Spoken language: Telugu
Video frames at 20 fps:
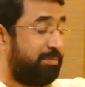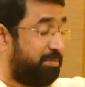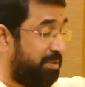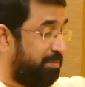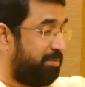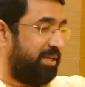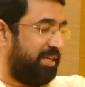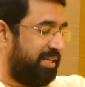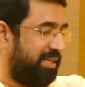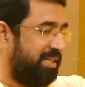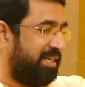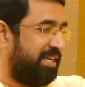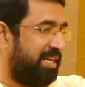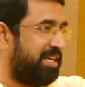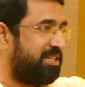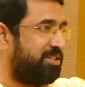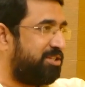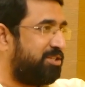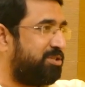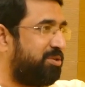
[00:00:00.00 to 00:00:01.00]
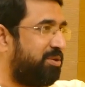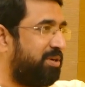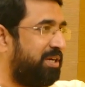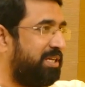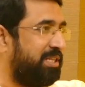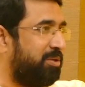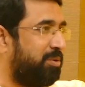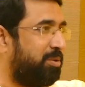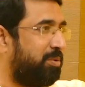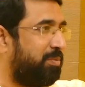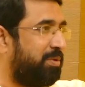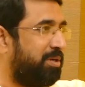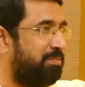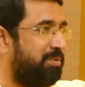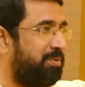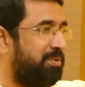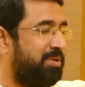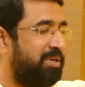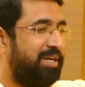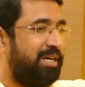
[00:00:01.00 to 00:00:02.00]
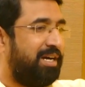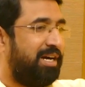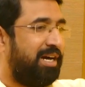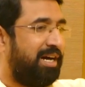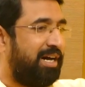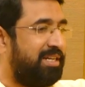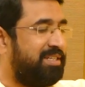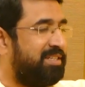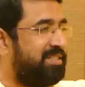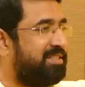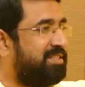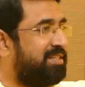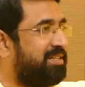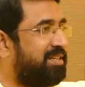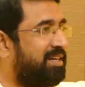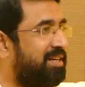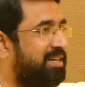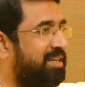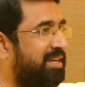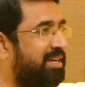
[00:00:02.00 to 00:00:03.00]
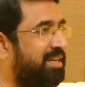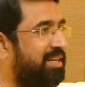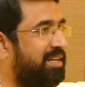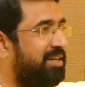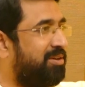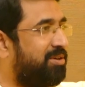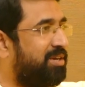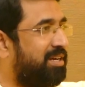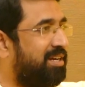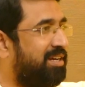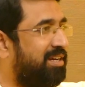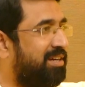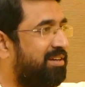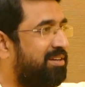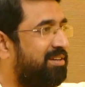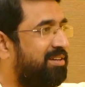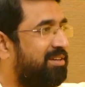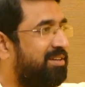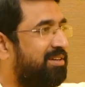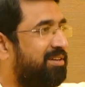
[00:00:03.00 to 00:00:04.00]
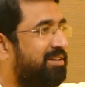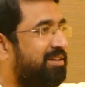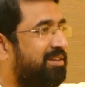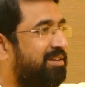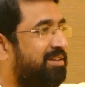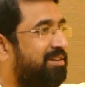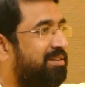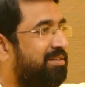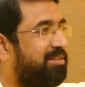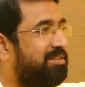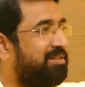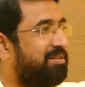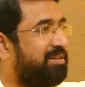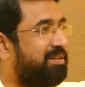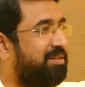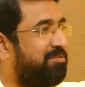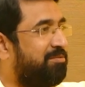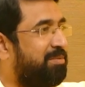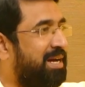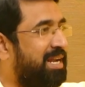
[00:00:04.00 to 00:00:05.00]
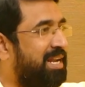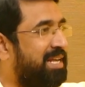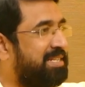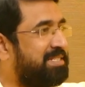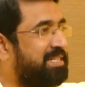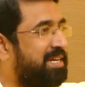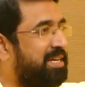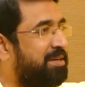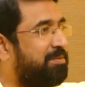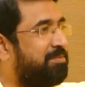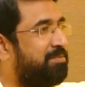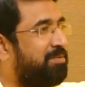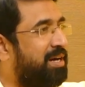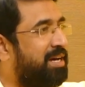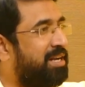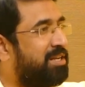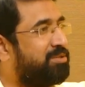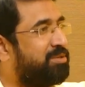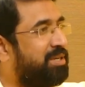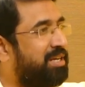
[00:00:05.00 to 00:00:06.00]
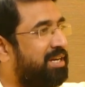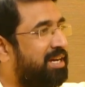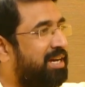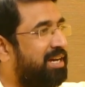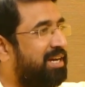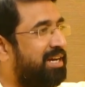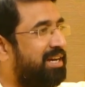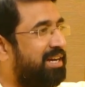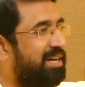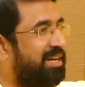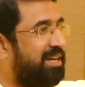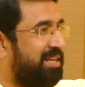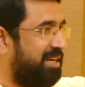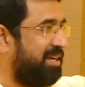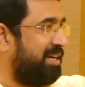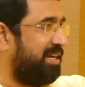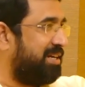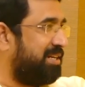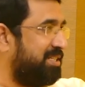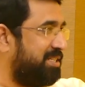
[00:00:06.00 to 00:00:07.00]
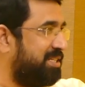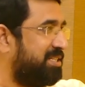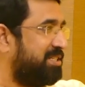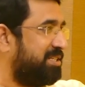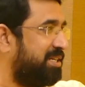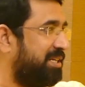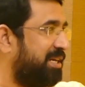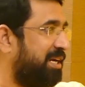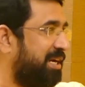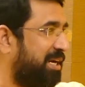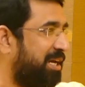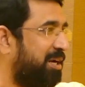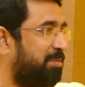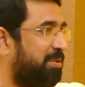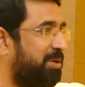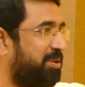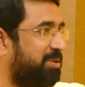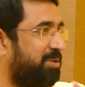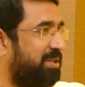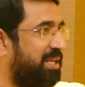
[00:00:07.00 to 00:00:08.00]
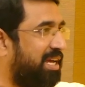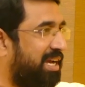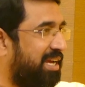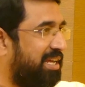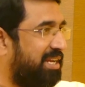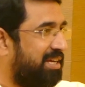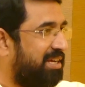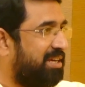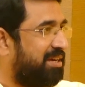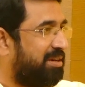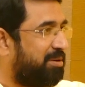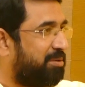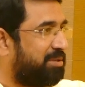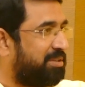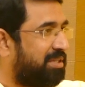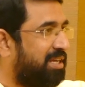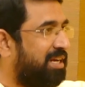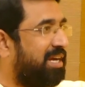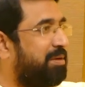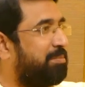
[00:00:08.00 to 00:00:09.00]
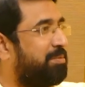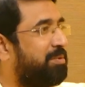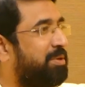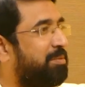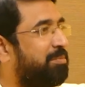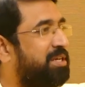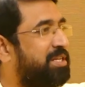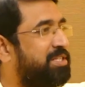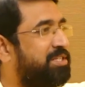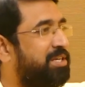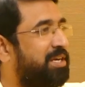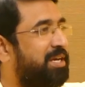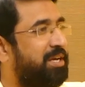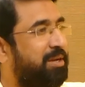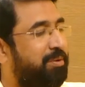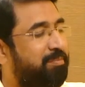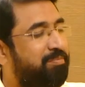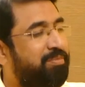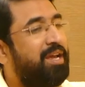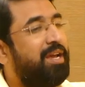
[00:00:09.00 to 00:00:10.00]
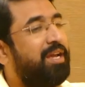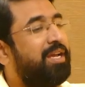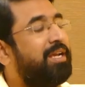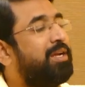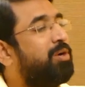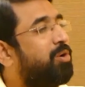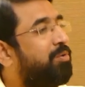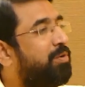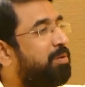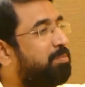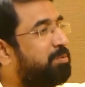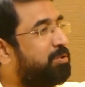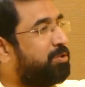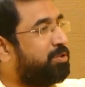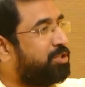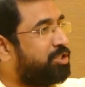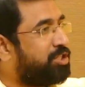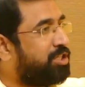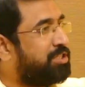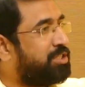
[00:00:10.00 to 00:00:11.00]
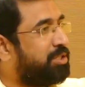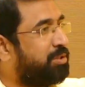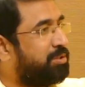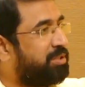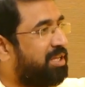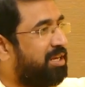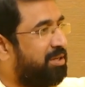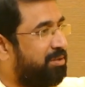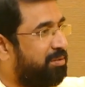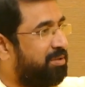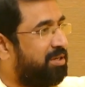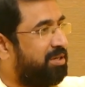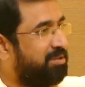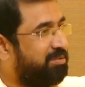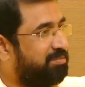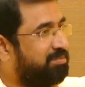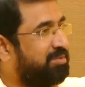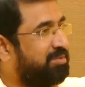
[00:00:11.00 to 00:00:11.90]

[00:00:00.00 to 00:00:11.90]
ఇప్పుడు ఇప్పుడు ఈ ఎలక్షన్స్లో అయితే ఒకవైపు ఆదిత్య ఠాక్రే అనే ఒక వ్యక్తి బాలాసాహెబ్ వారసుడిగా అరంగేట్రం చేసినట్టుగా కనబడుతోంది ఆయన కొత్తగా ఇప్పుడు ఎమర్జ్ అయ్యారు ఇంకోవైపు దుష్యంత్ చౌతాలో ఉన్నాడు